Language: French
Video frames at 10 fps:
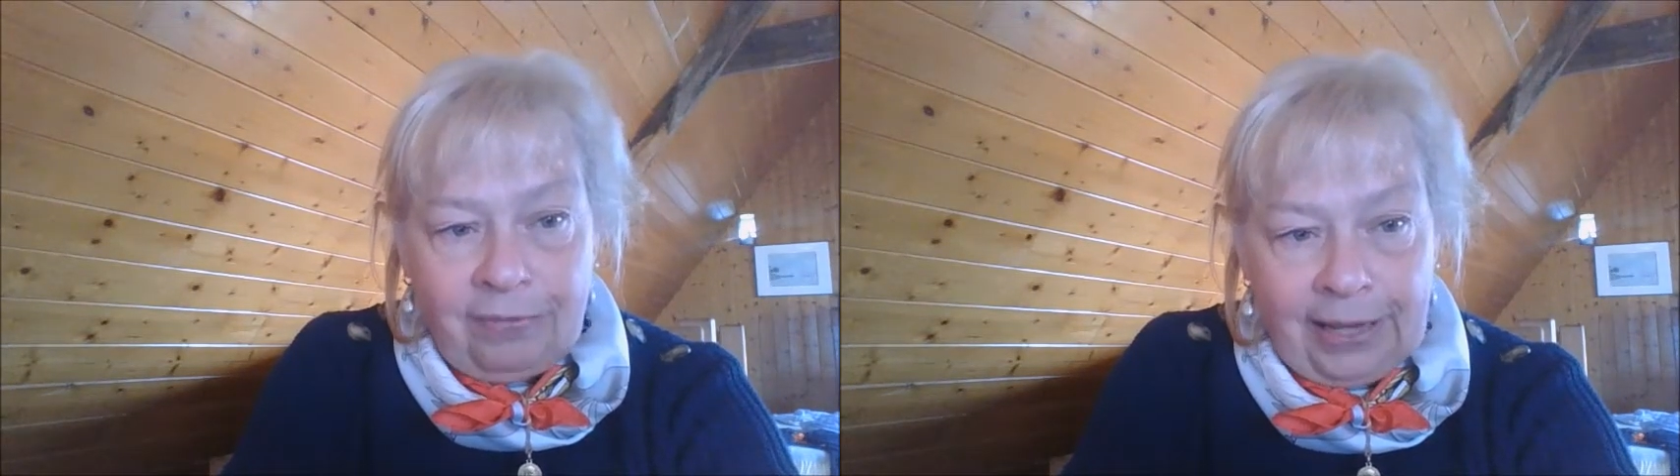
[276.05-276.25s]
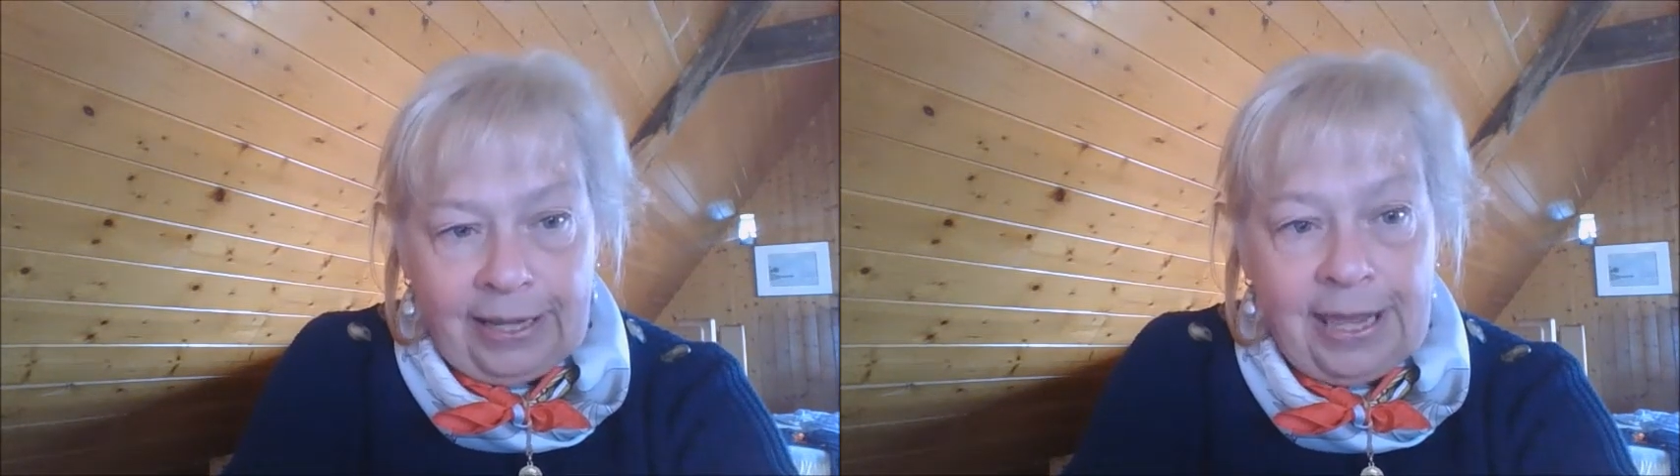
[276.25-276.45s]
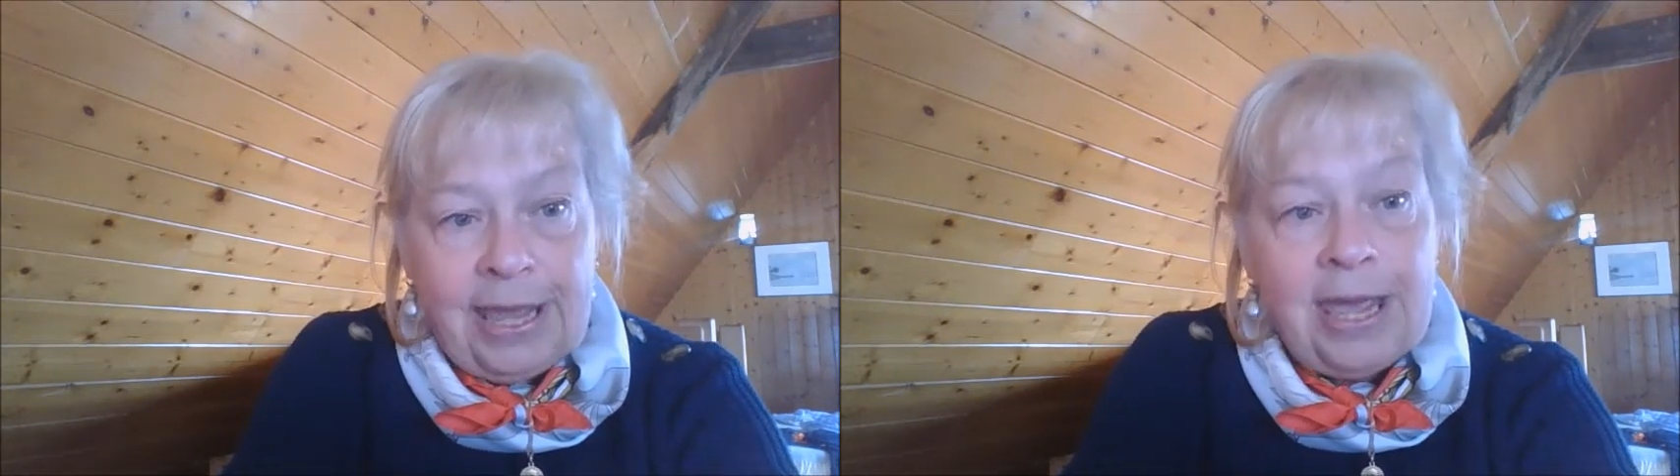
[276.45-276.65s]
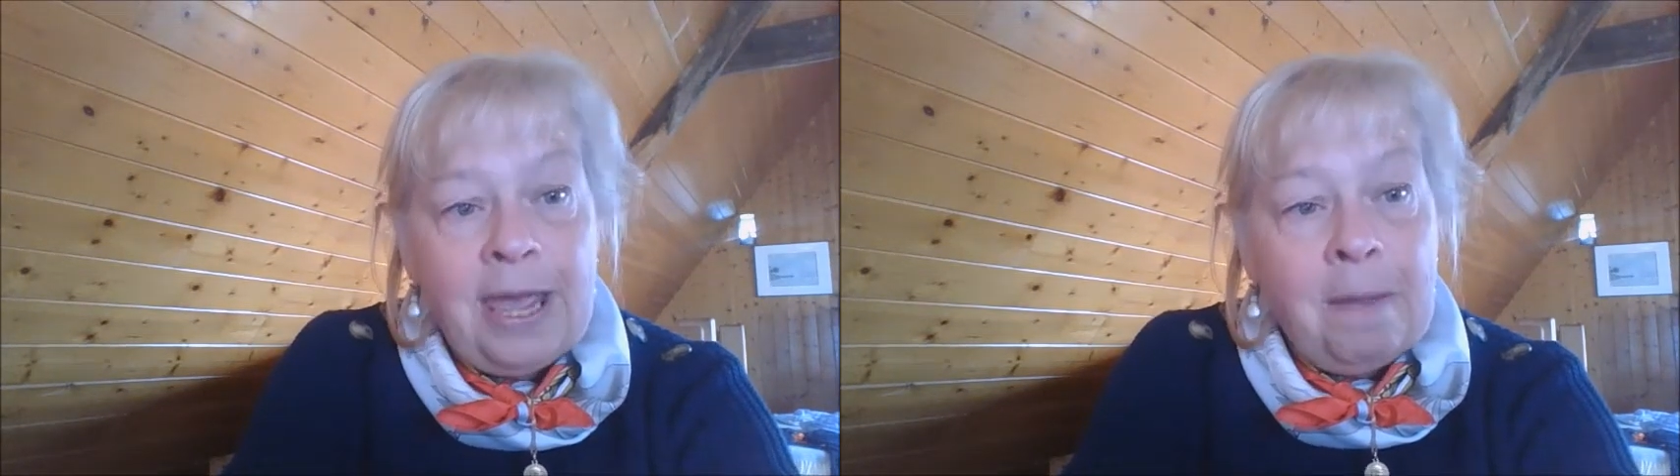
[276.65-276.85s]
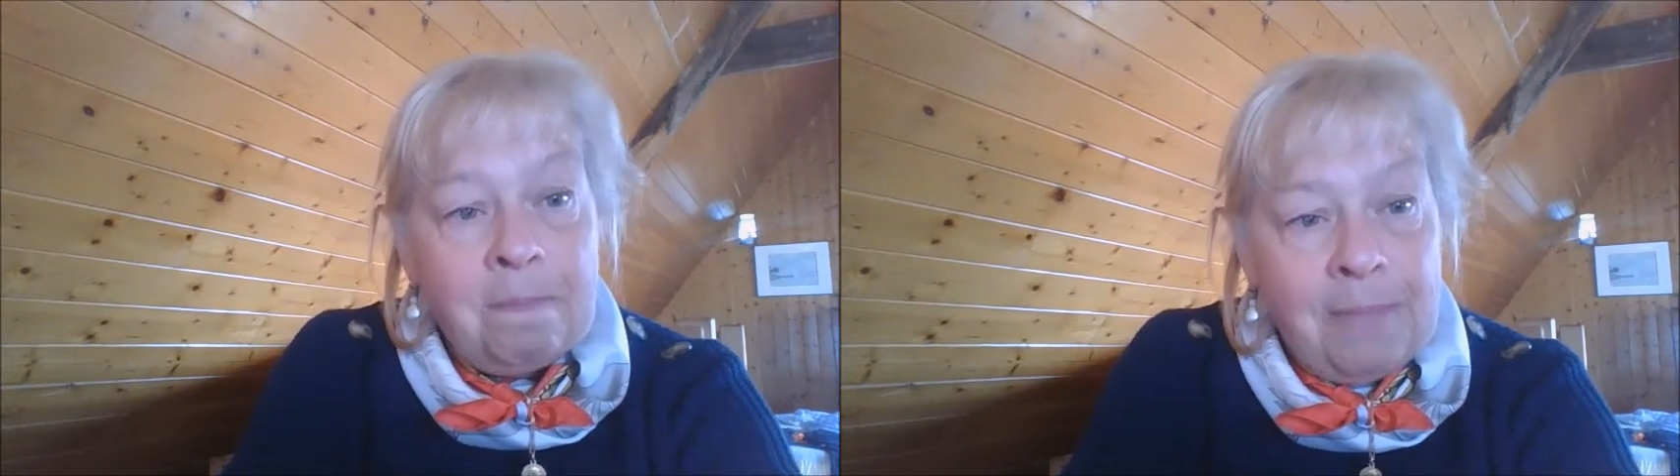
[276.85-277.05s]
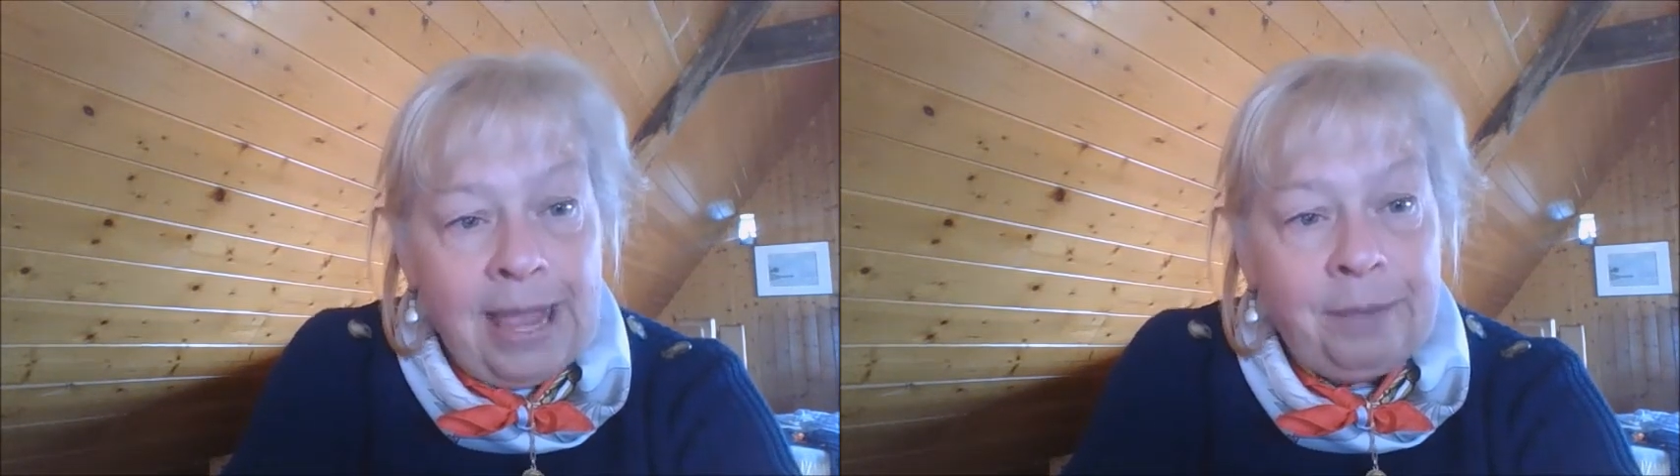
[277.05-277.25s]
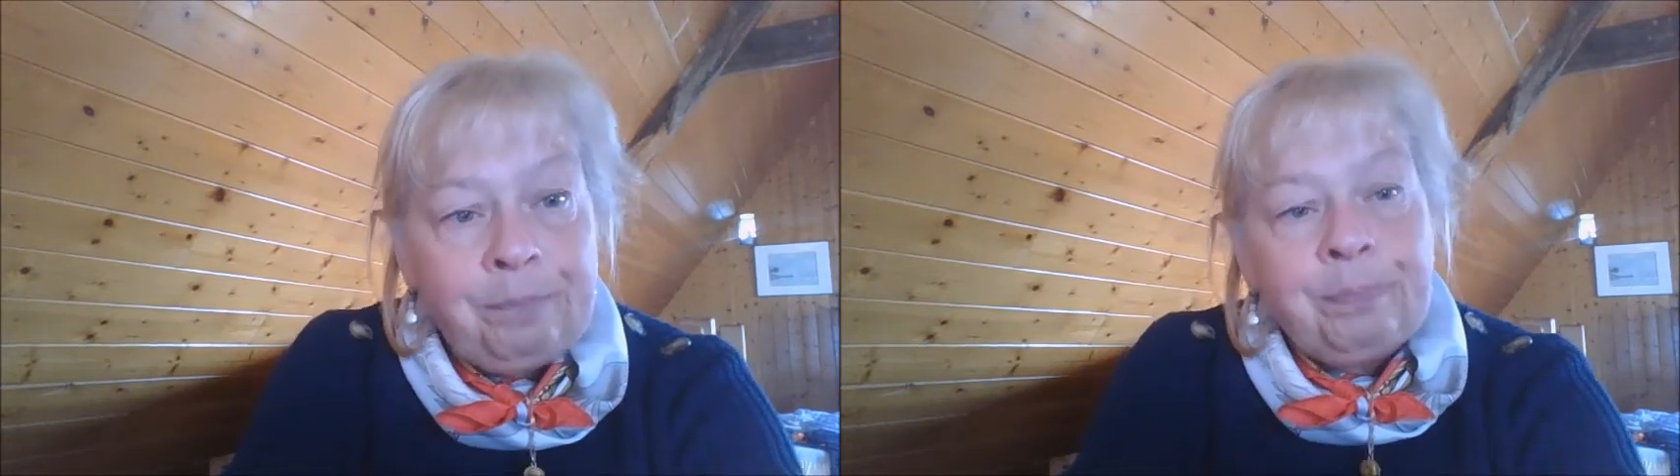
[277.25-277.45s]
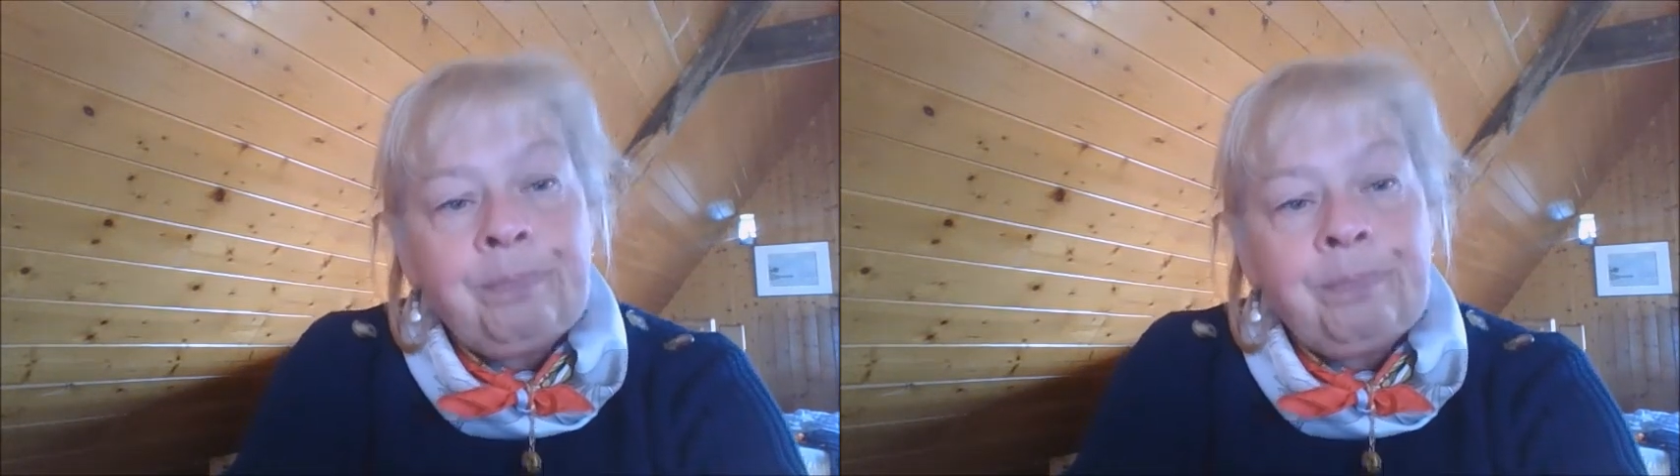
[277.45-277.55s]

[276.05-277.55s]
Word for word: férié, mais